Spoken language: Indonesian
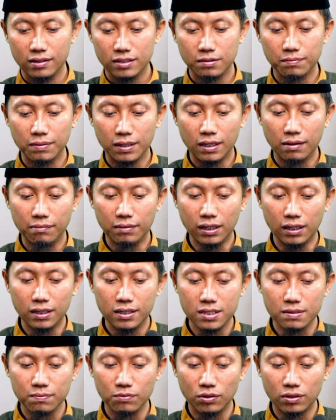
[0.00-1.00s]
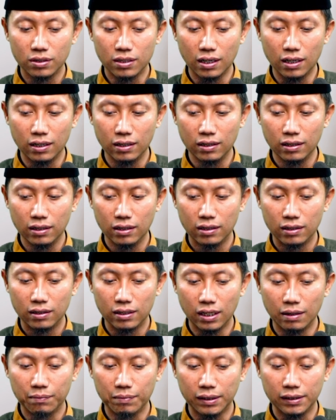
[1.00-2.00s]
Sebagaimana disebutkan
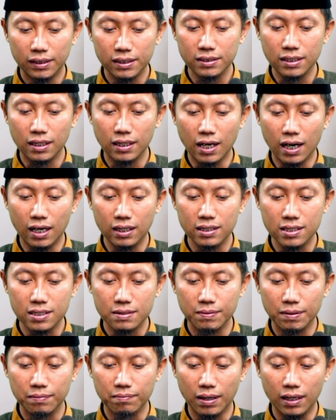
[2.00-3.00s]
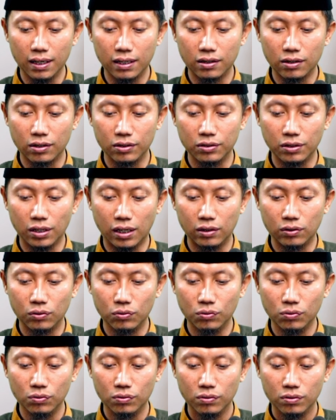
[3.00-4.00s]
dalam hadis dari Anas bin Malik radhiyallahu
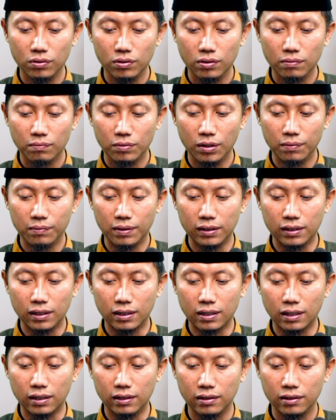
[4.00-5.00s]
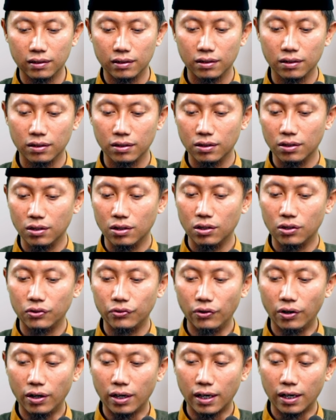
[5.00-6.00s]
anhu, beliau mengatakan,
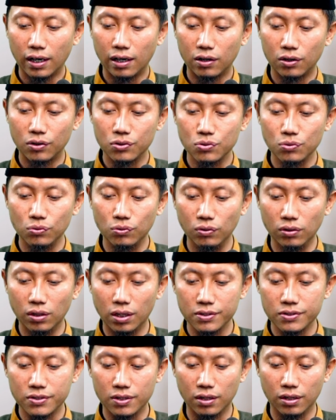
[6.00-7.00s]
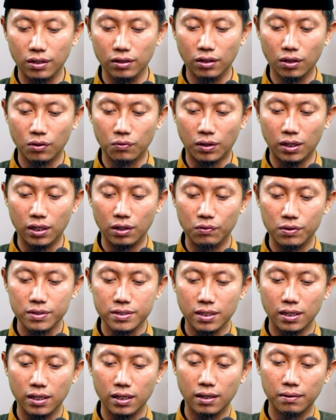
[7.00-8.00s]
"Dhuha Rasulullah sallallahu alaihi
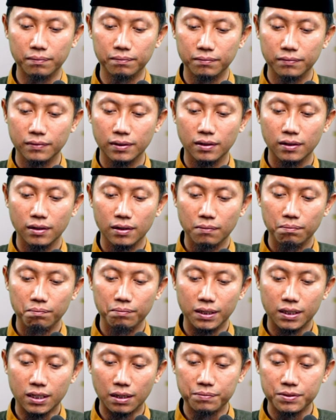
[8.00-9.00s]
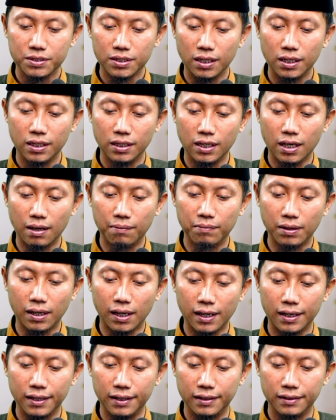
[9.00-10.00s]
wasallam bikabsyaini
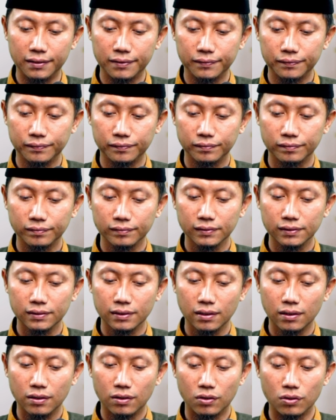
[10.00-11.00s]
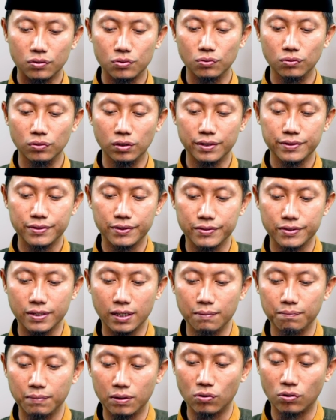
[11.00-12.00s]
amlahain." Rasulullah
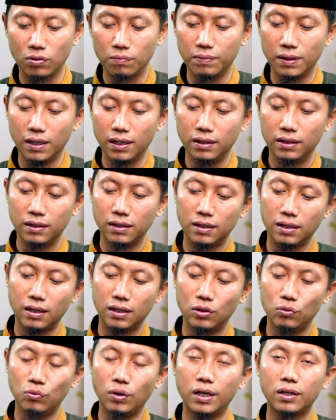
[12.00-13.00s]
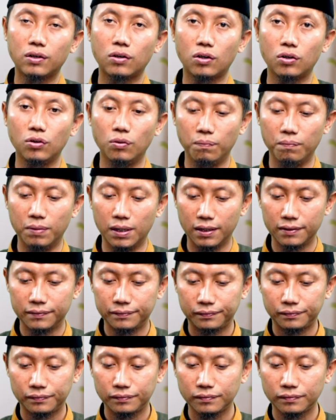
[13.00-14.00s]
SAW berkorban dengan dua ekor domba.